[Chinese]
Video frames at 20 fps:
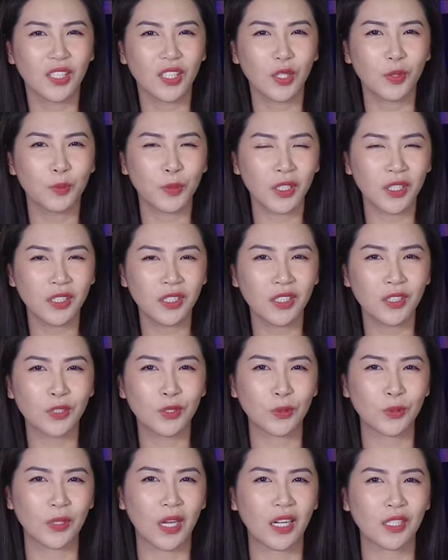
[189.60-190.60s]
那个明尼
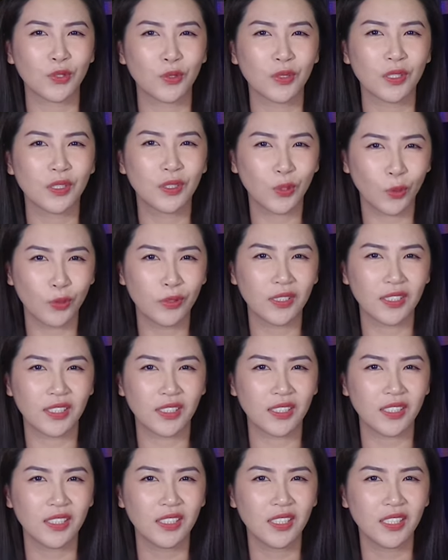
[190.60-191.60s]
苏达州的州
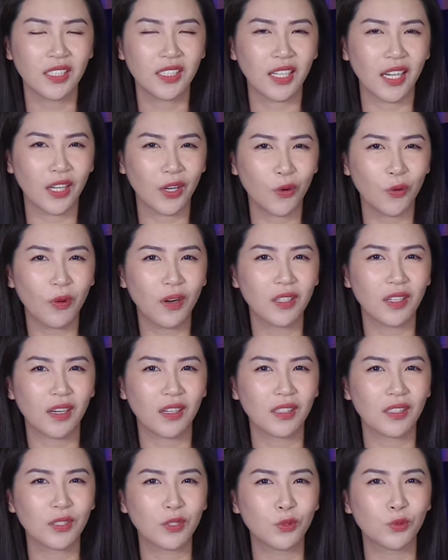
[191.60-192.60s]
旗给换
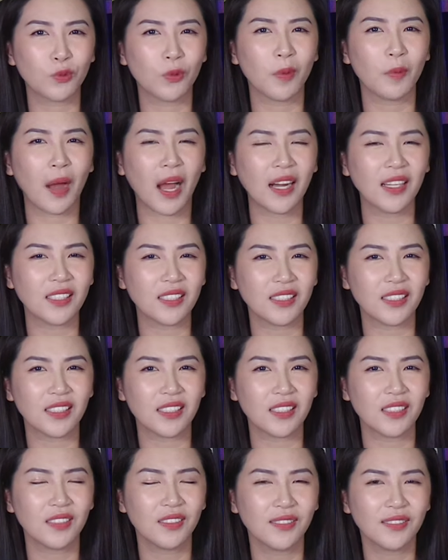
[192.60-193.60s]
成了索马里
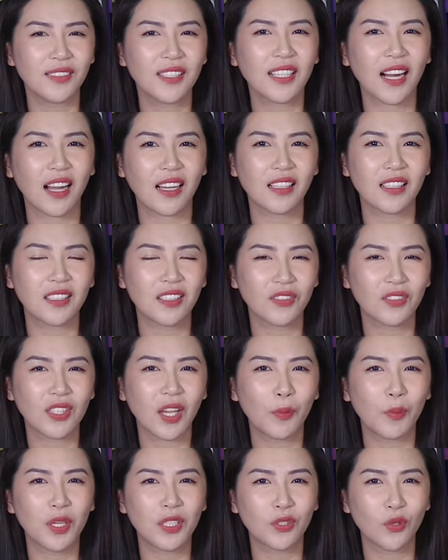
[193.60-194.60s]
旗，为啥呀？因为
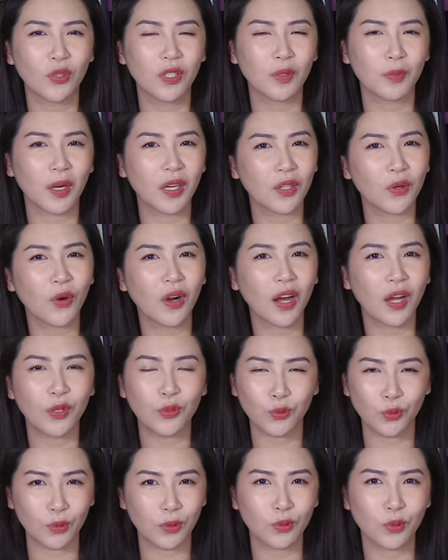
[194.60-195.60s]
他们州里面有
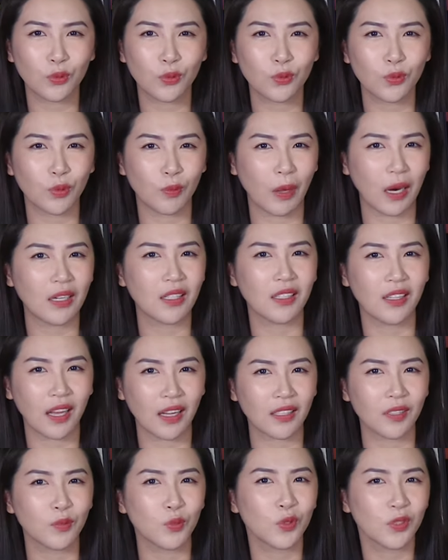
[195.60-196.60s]
很多从索马里
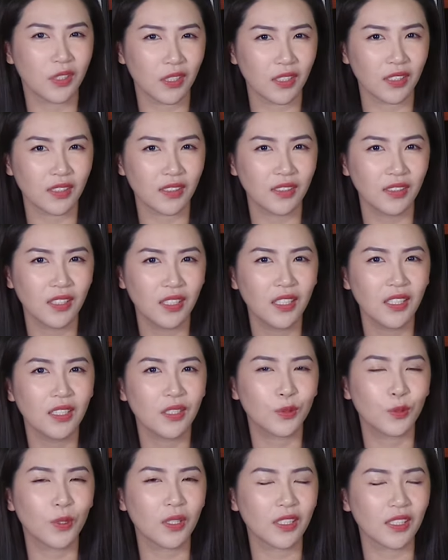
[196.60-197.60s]
来的穆斯林，
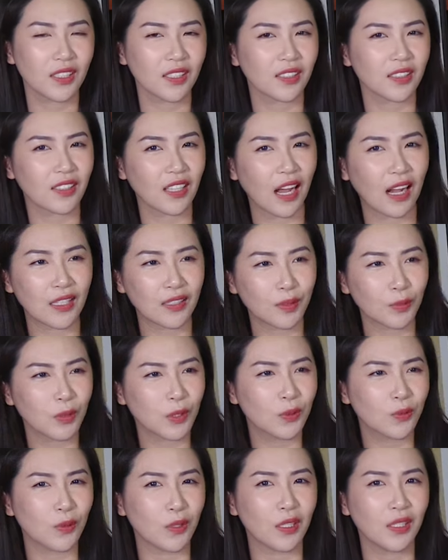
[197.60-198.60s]
所以呢，他这
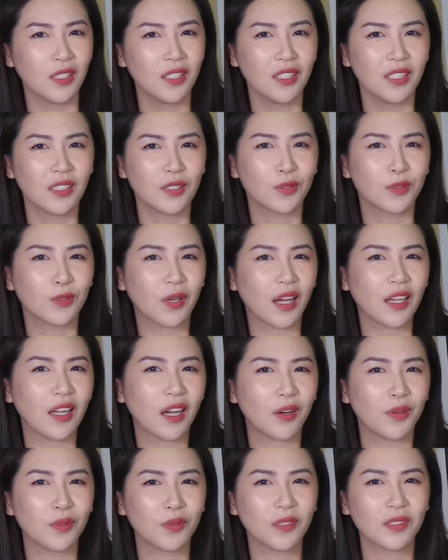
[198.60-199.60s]
么做就说：“哎
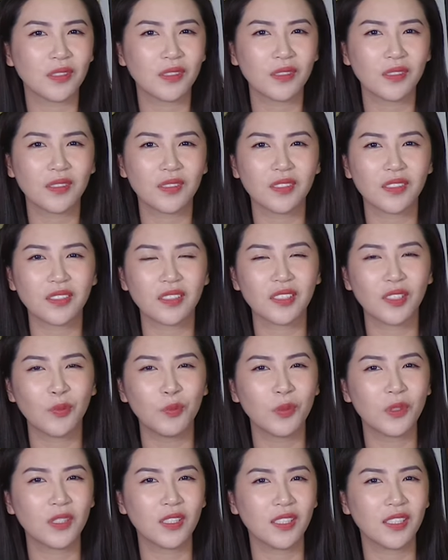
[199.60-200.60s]
呀，我让
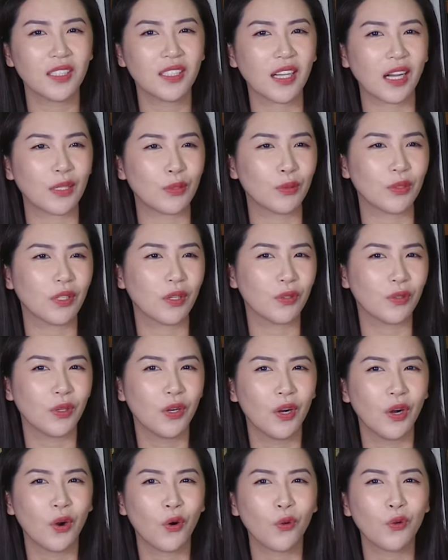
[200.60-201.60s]
穆斯林感觉到
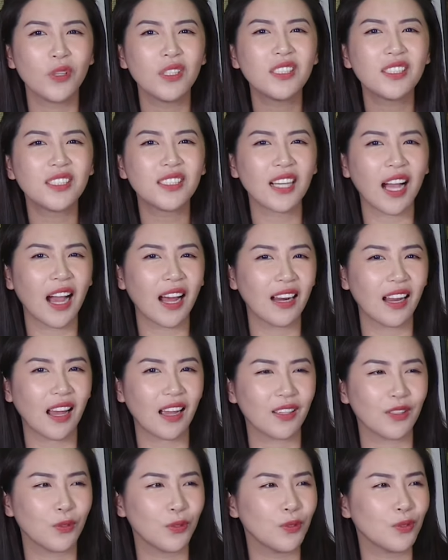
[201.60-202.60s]
回家了，
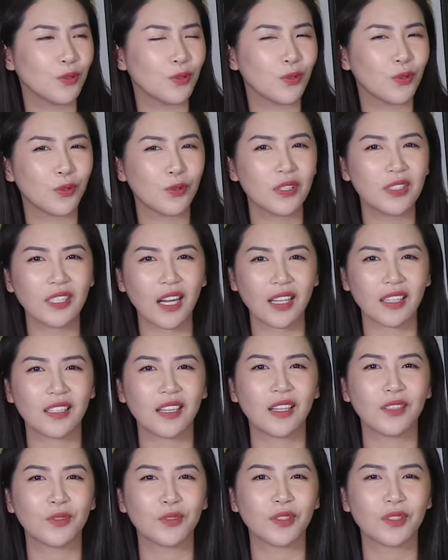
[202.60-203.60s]
有一种回家的
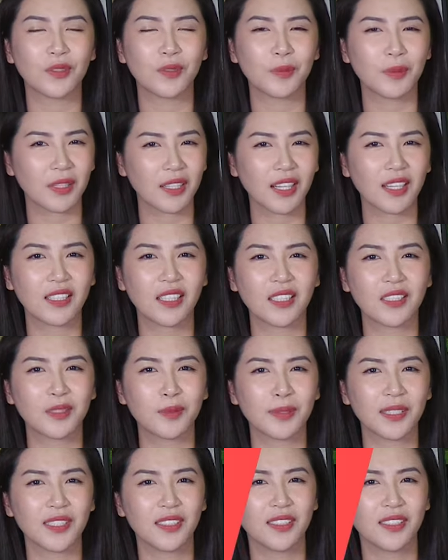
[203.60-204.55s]
感觉。”我们来看一下视